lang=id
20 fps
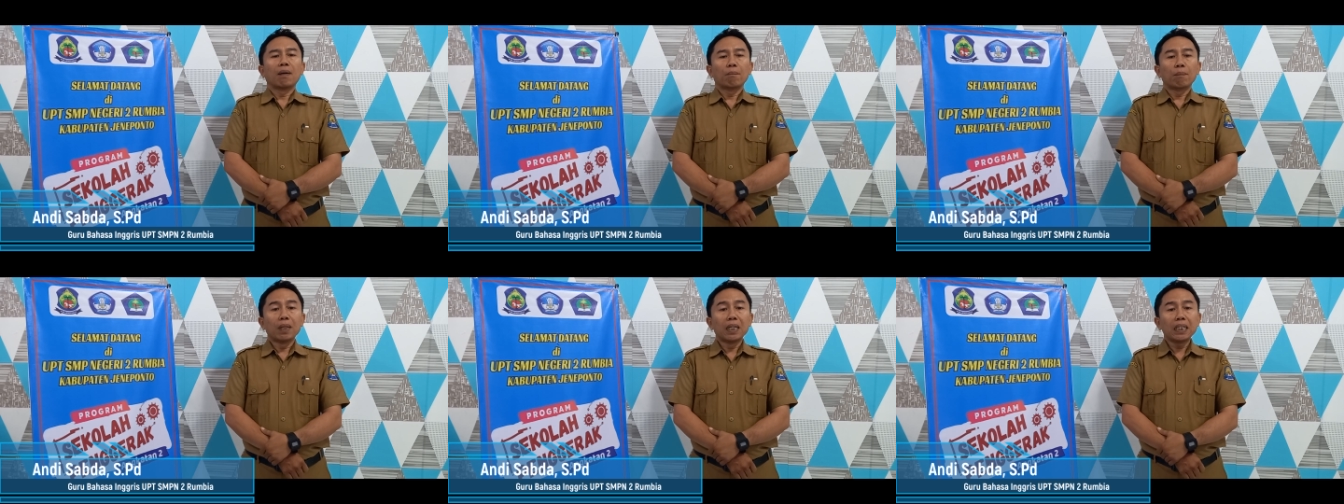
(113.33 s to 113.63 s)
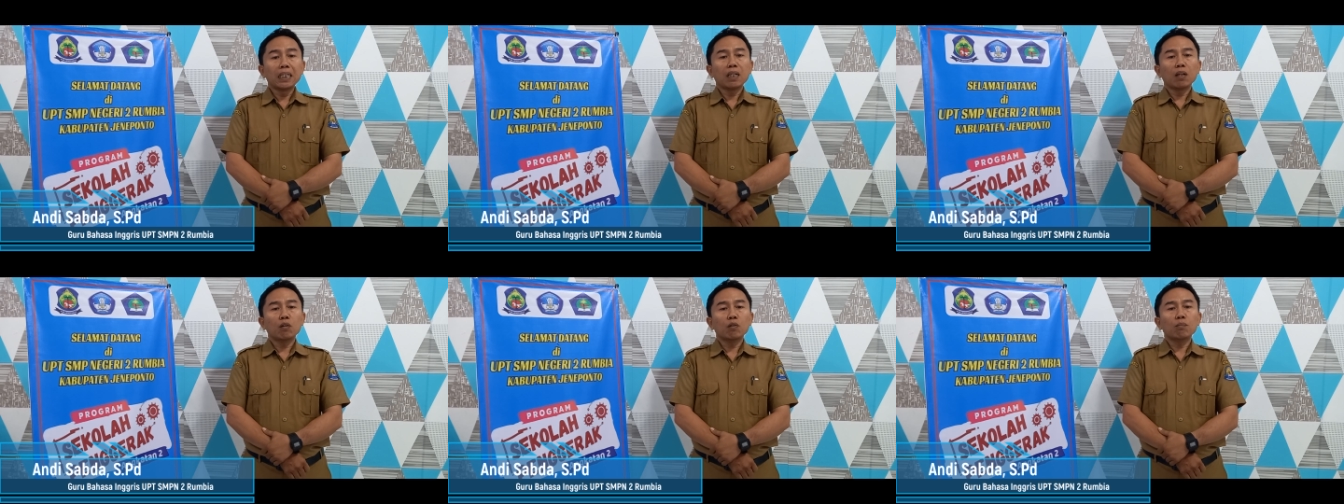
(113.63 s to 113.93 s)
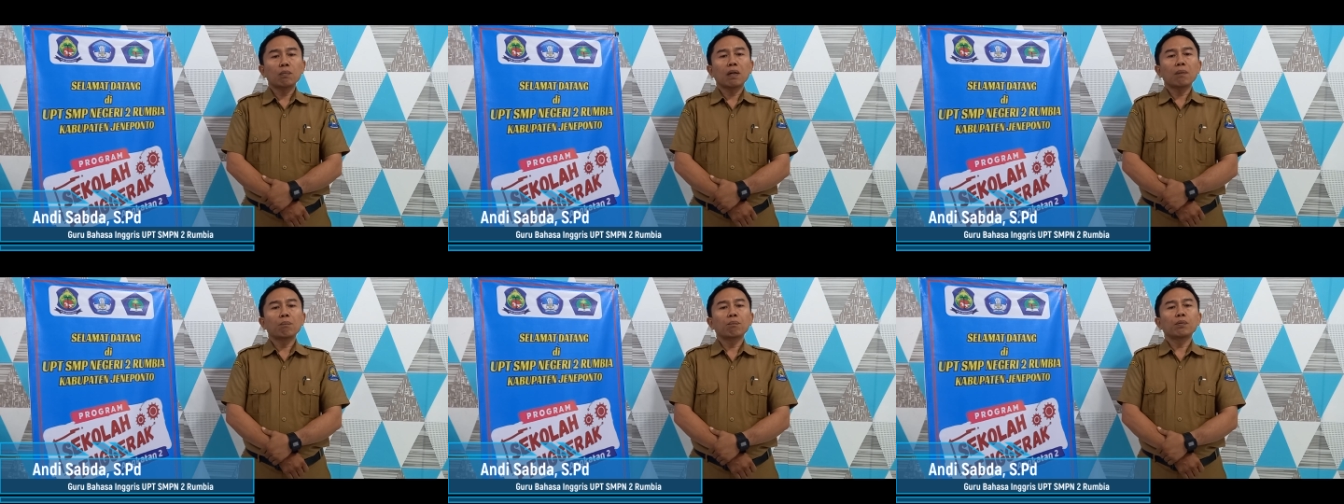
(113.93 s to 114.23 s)

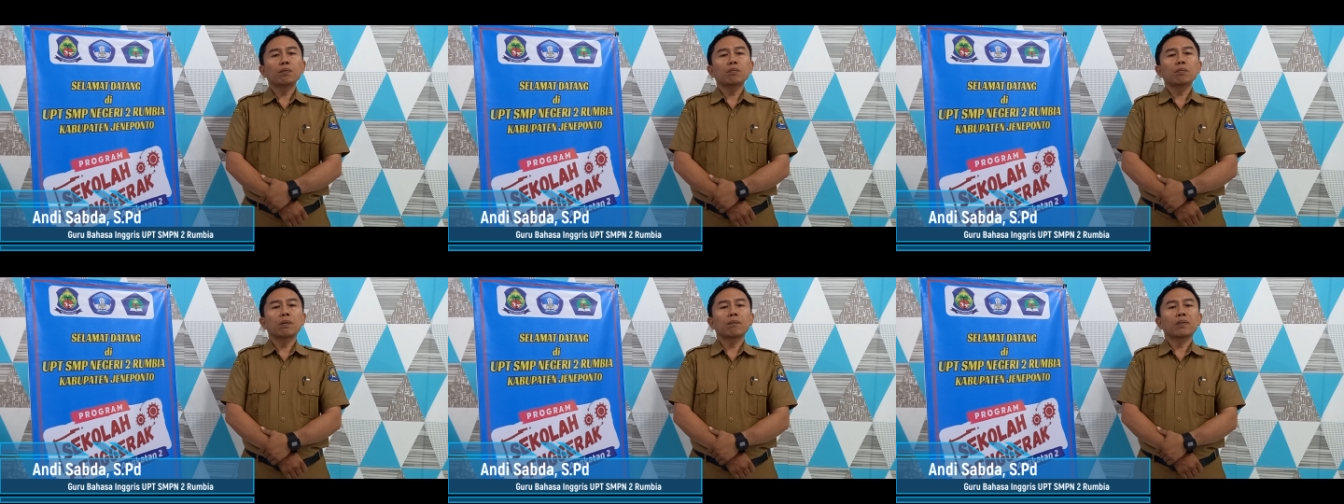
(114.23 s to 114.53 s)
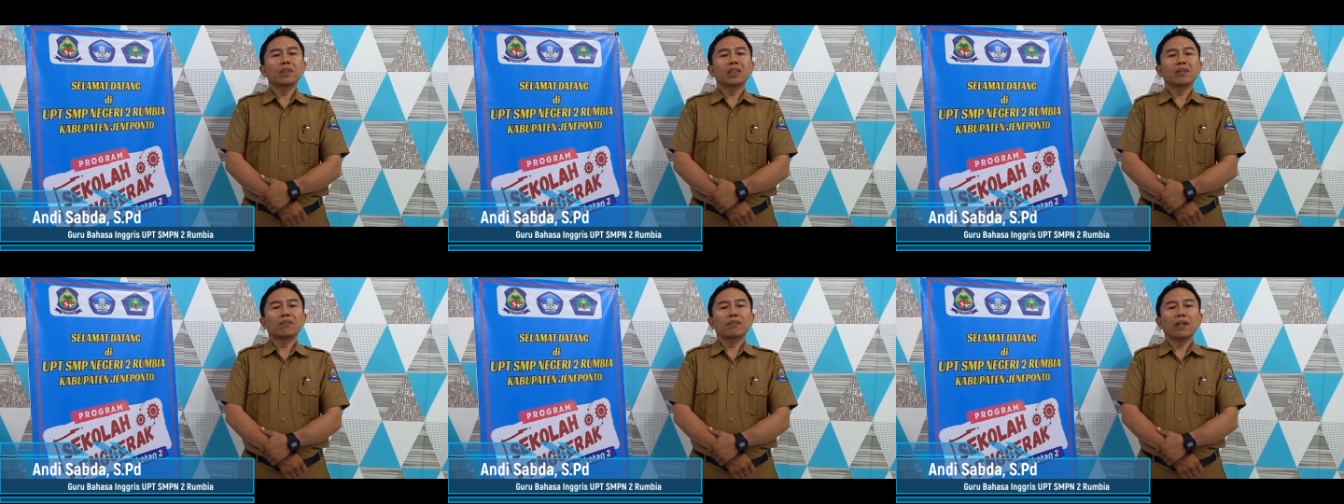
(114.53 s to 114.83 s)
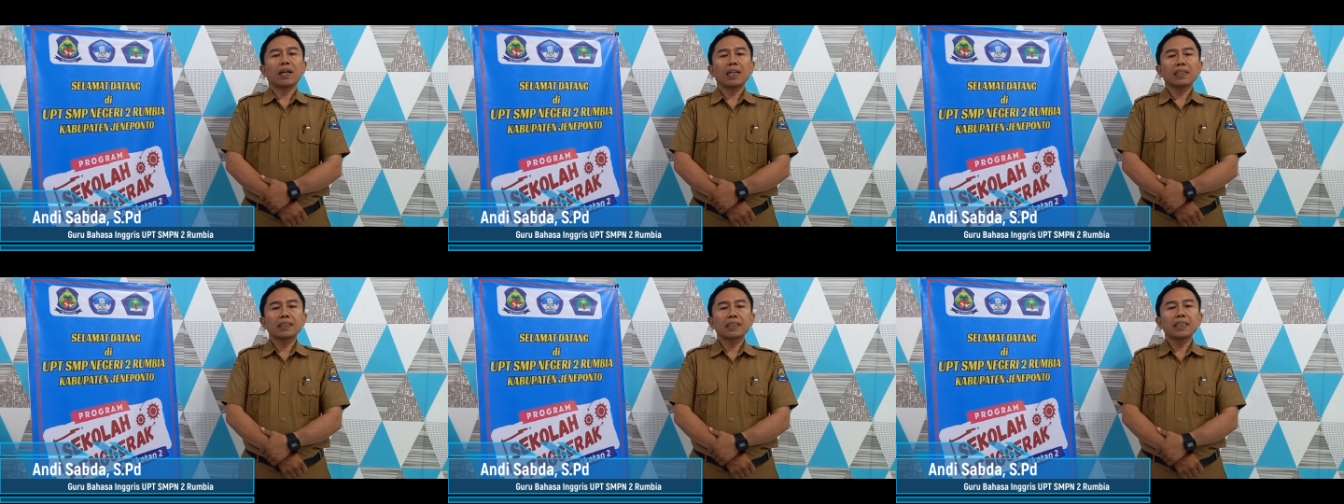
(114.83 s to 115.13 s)
Beliau mampu
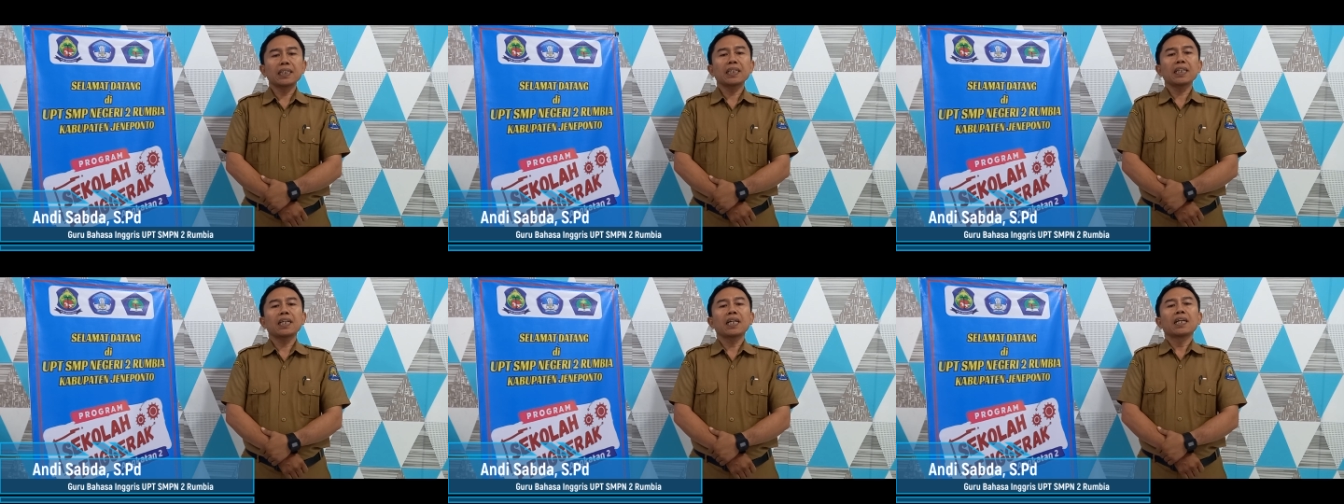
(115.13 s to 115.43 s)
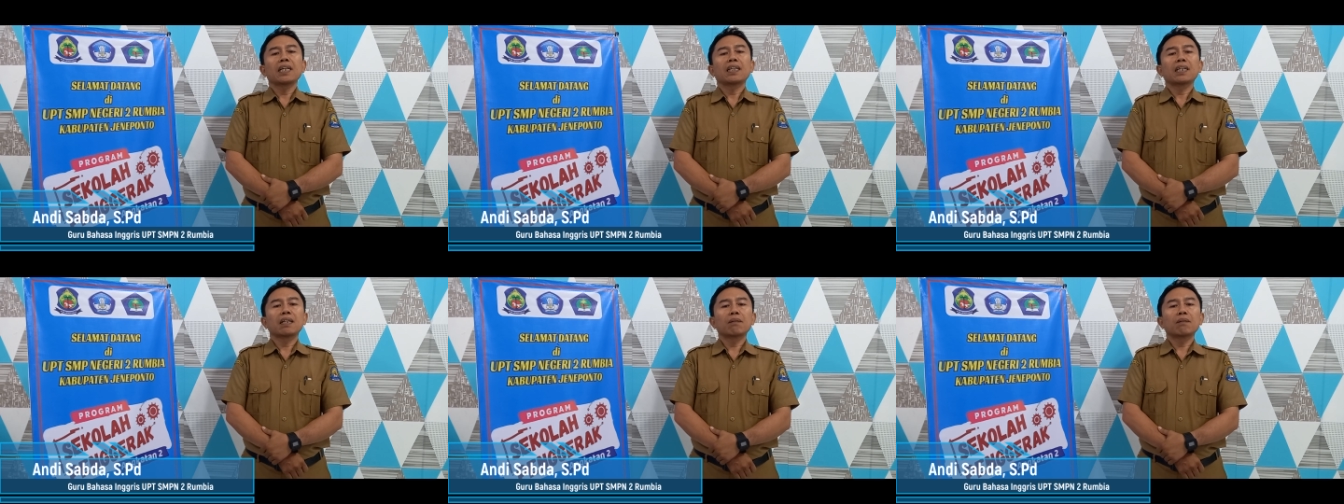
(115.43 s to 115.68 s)
memotivasi